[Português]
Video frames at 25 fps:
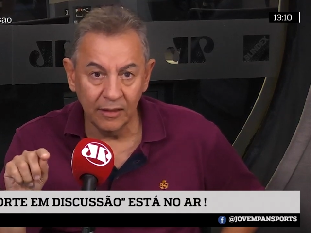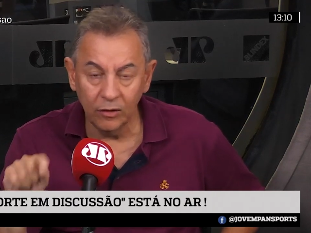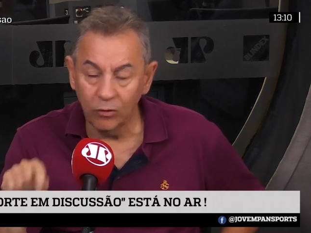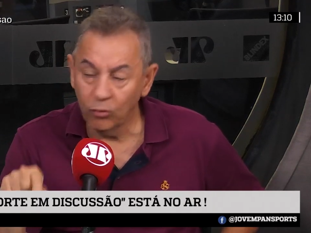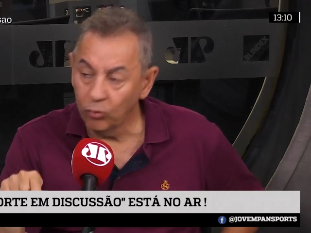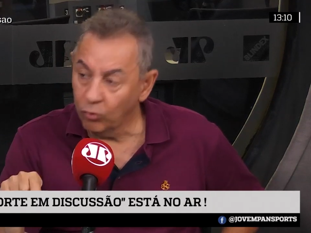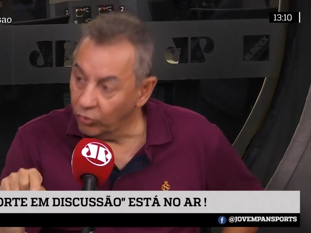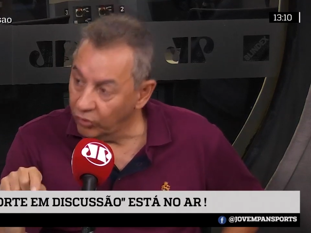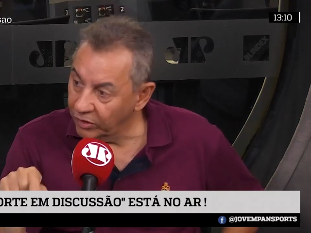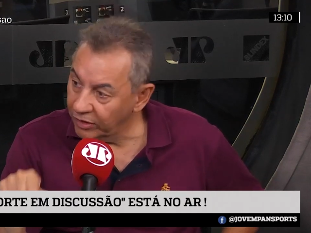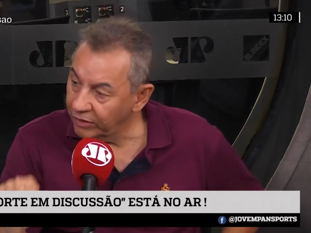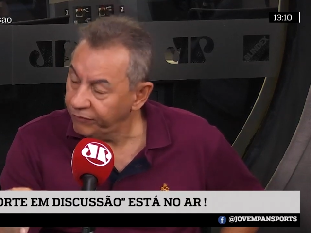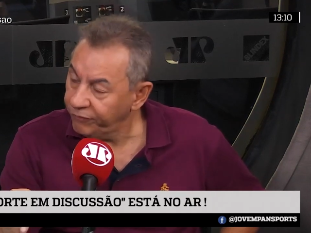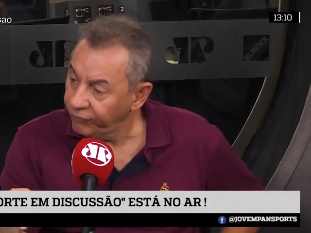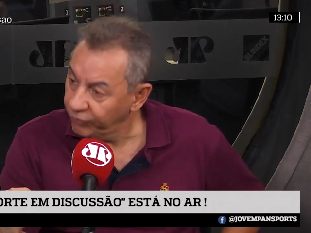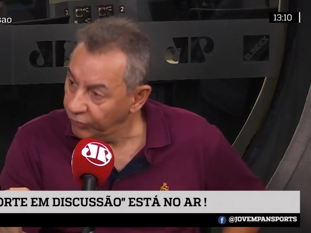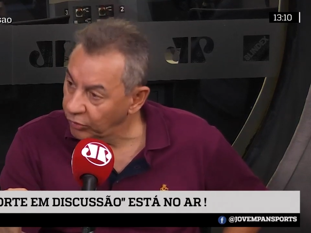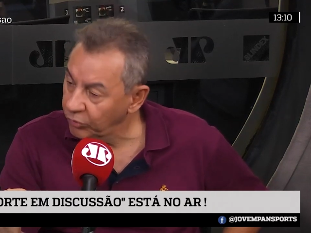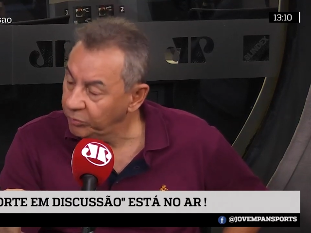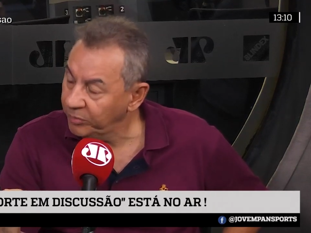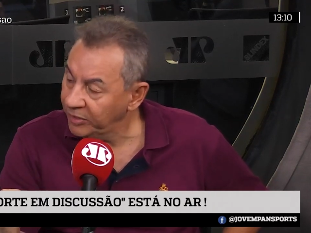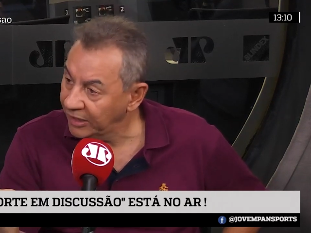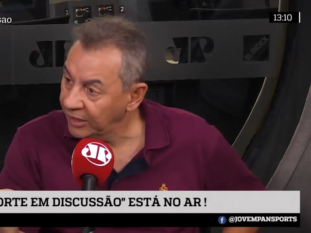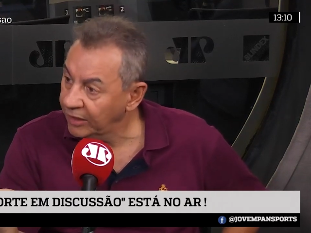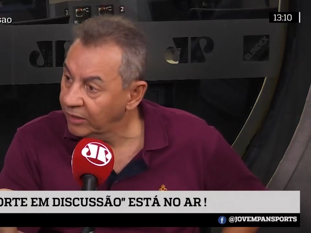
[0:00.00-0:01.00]
E o Oia
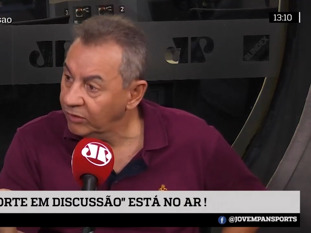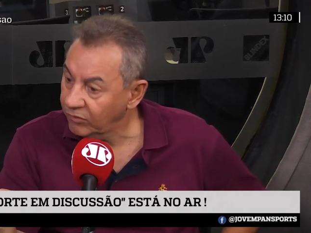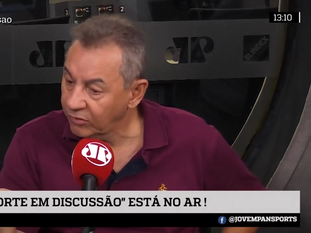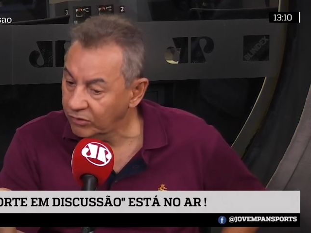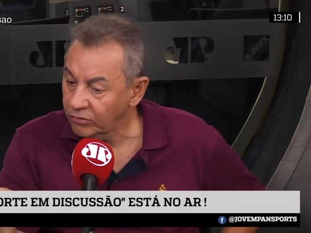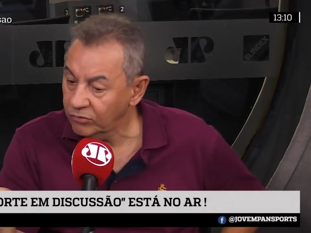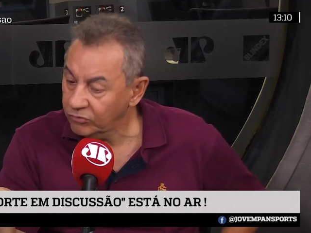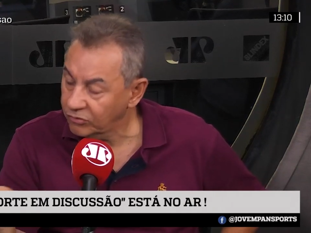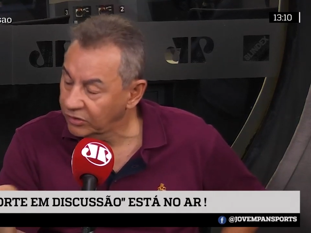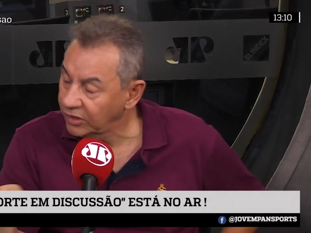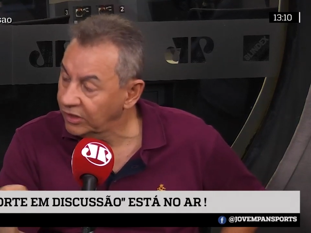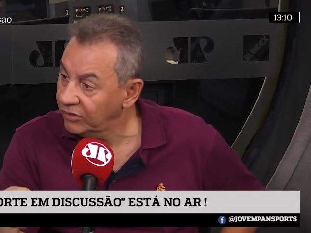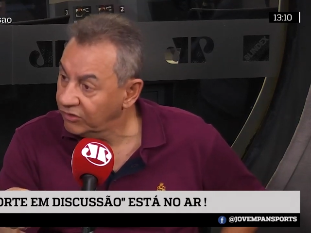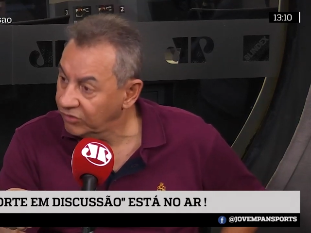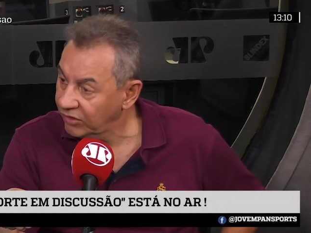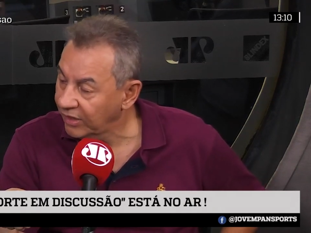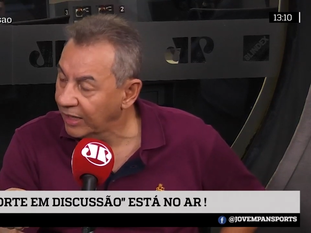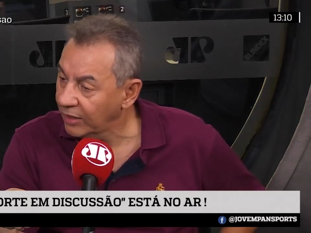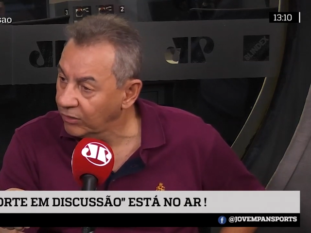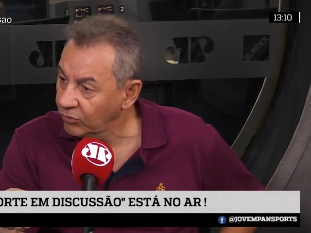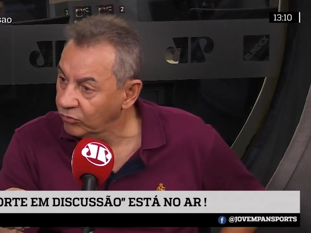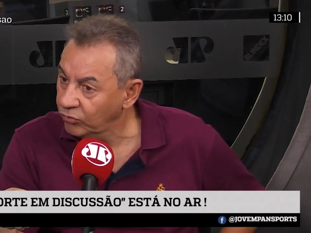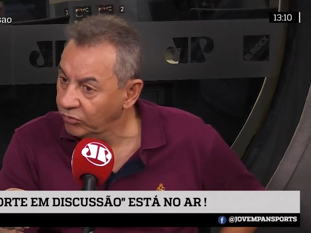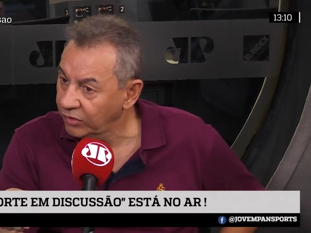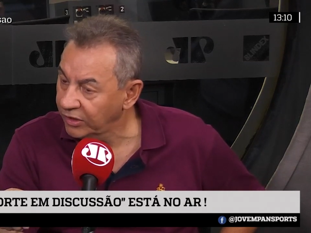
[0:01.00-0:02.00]
foi o menino que, que
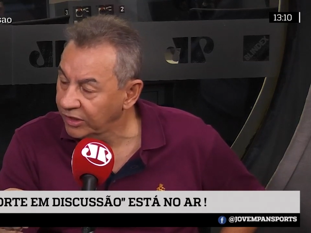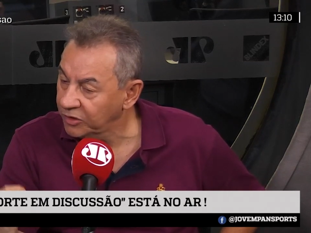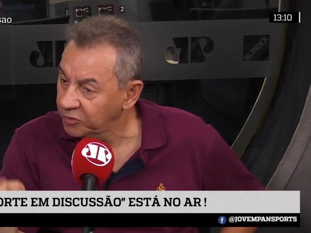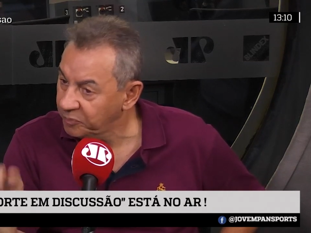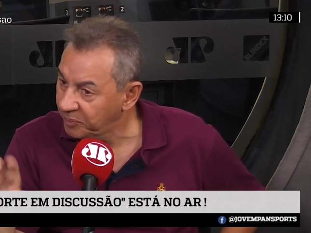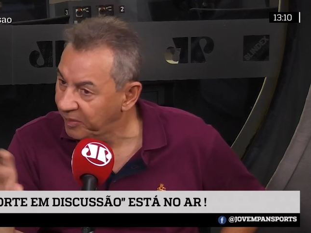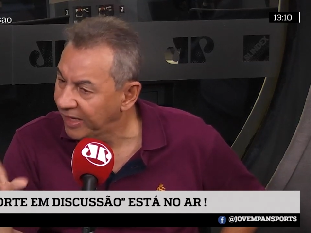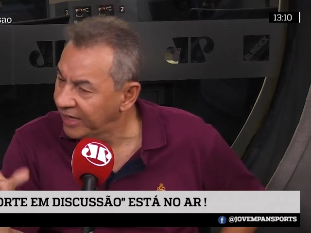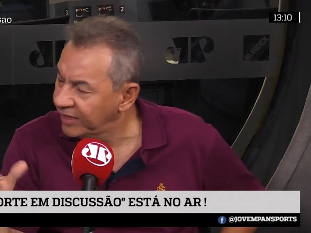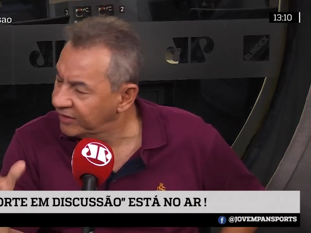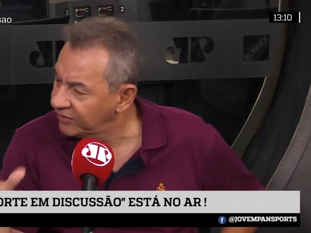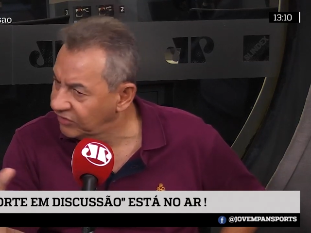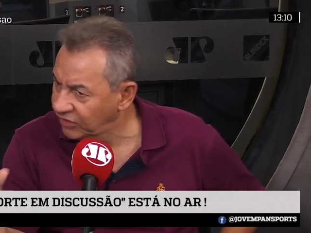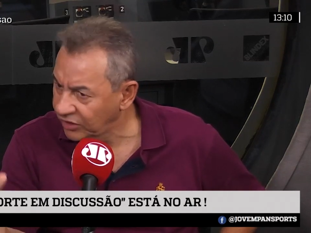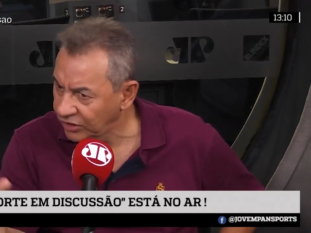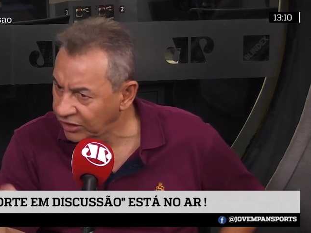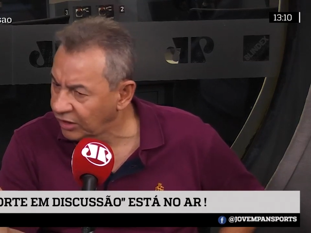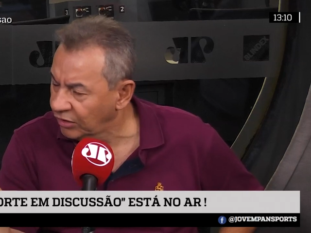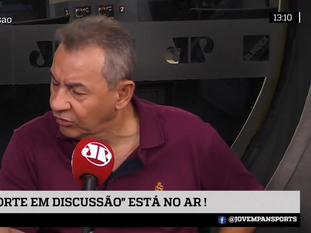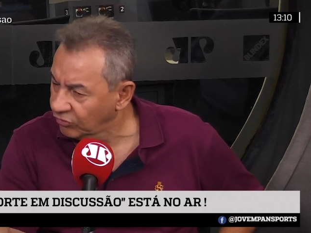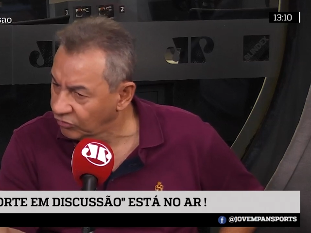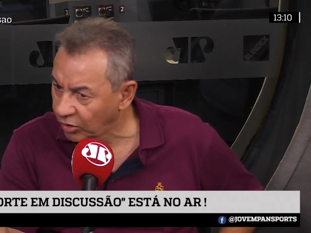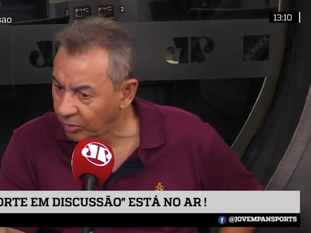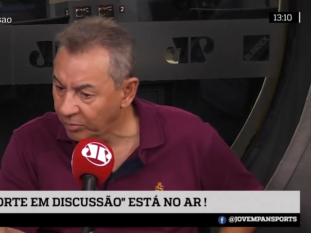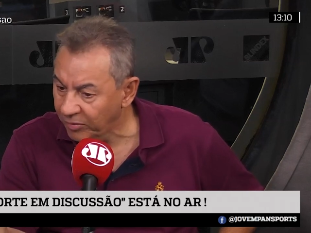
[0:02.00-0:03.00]
indicaram do Corinthians,
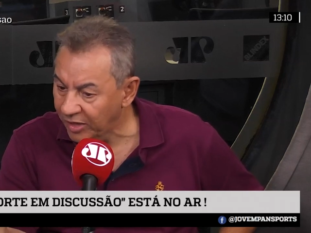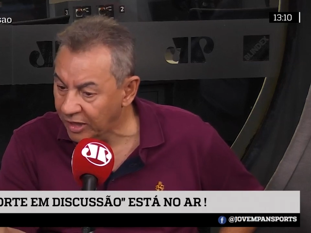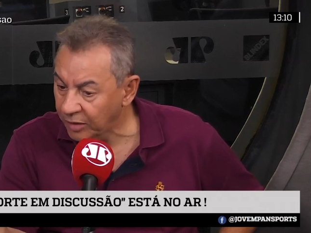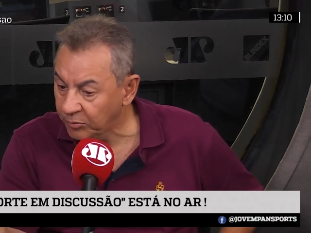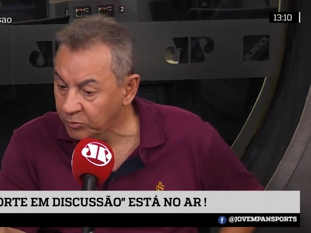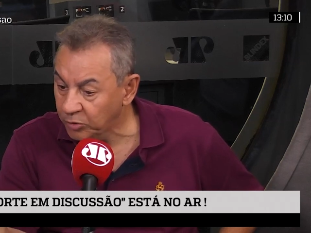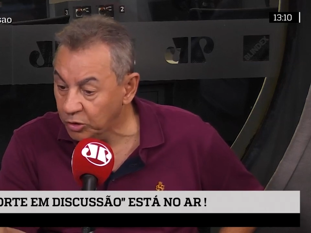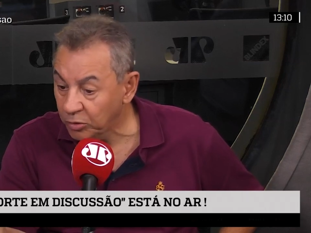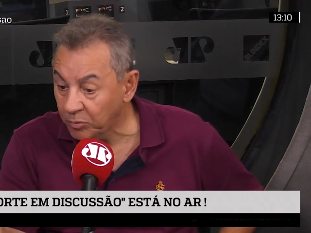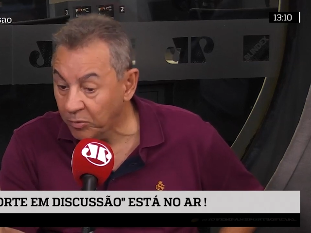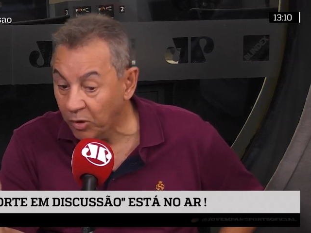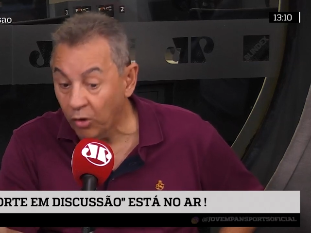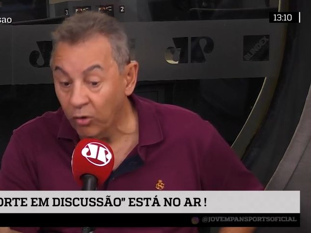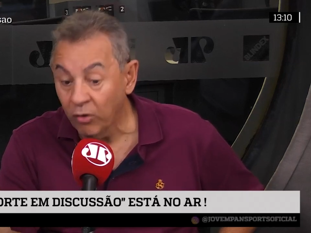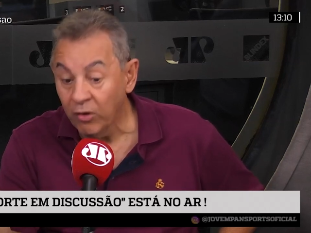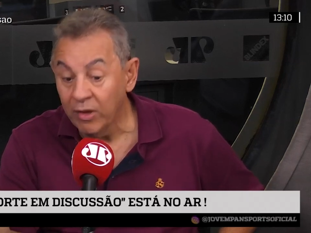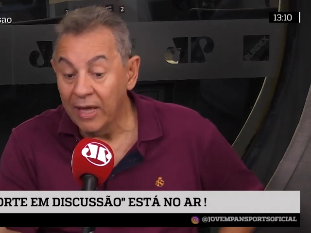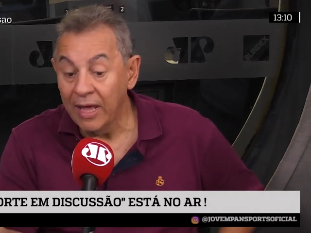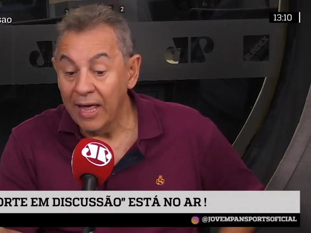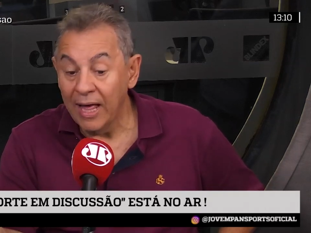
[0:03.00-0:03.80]
Pelezinho, é, um então um moleque muito bom.